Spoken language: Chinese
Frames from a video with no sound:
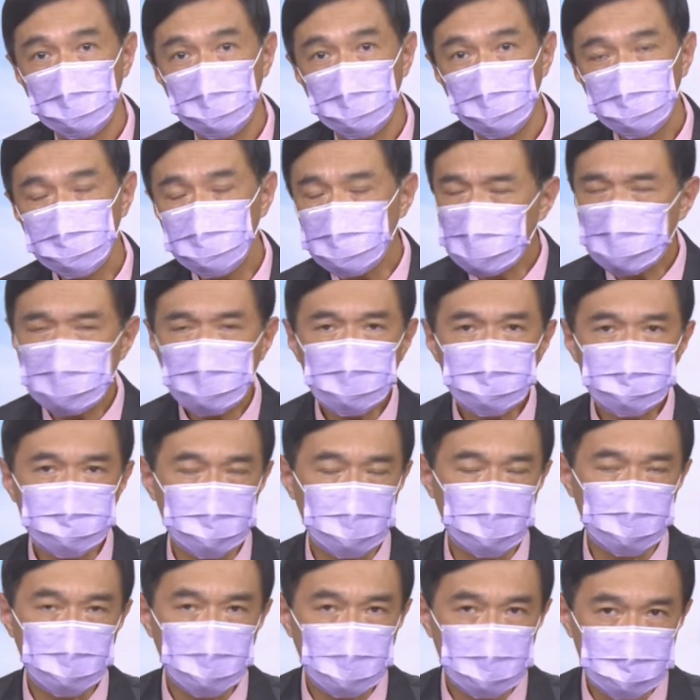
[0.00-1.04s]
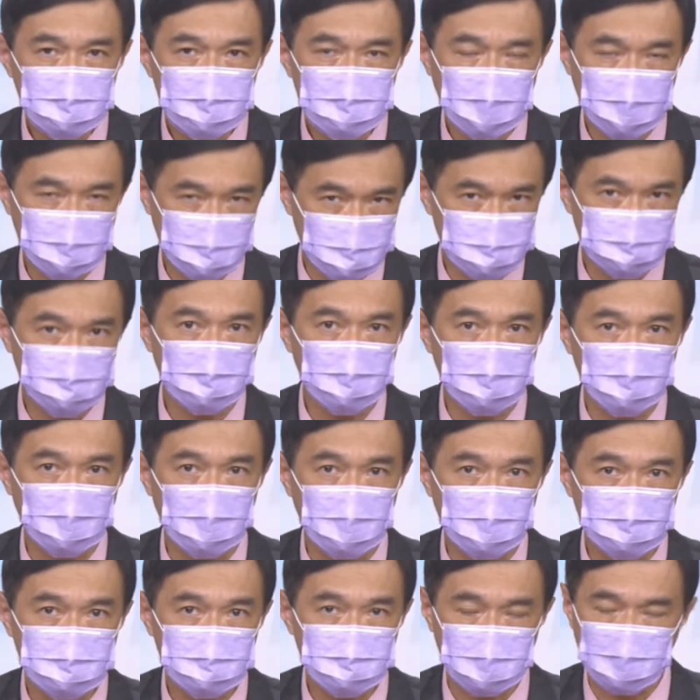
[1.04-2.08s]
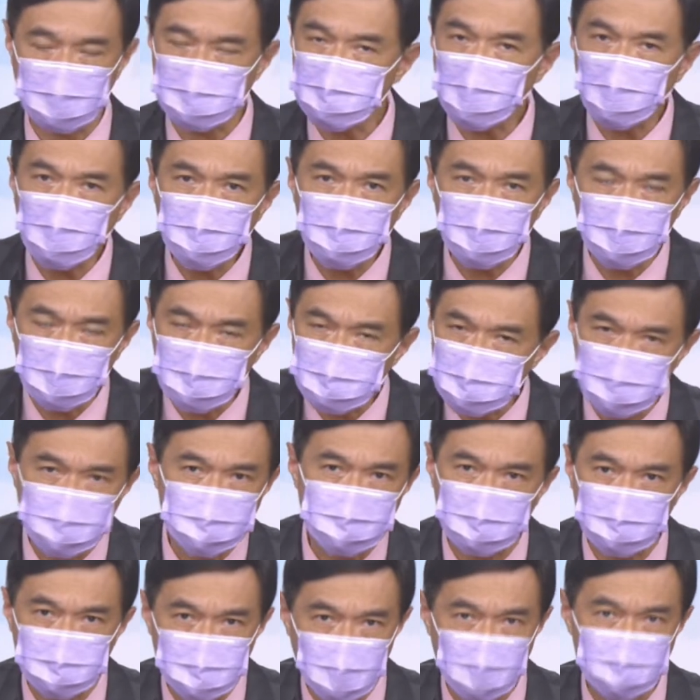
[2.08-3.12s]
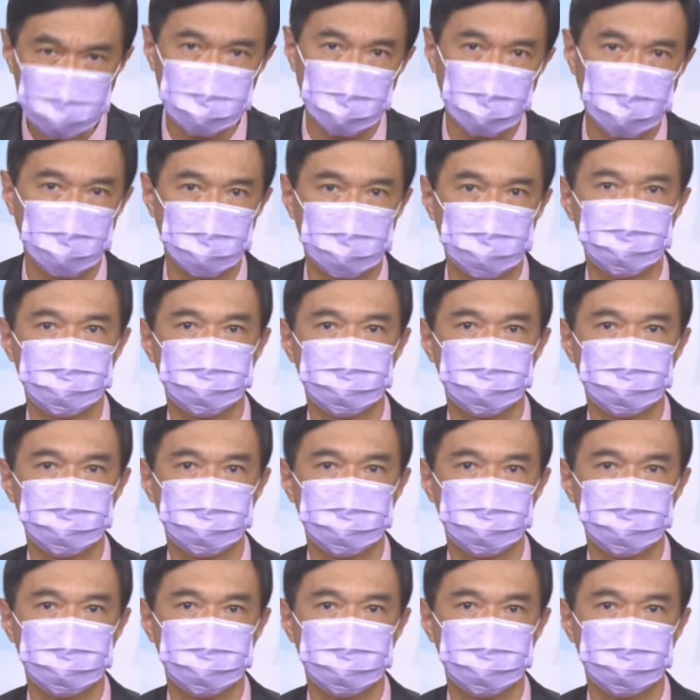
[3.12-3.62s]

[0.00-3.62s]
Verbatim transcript: 所以在这种情况之下，你说嘛，整个通膨的问题怎么压下来？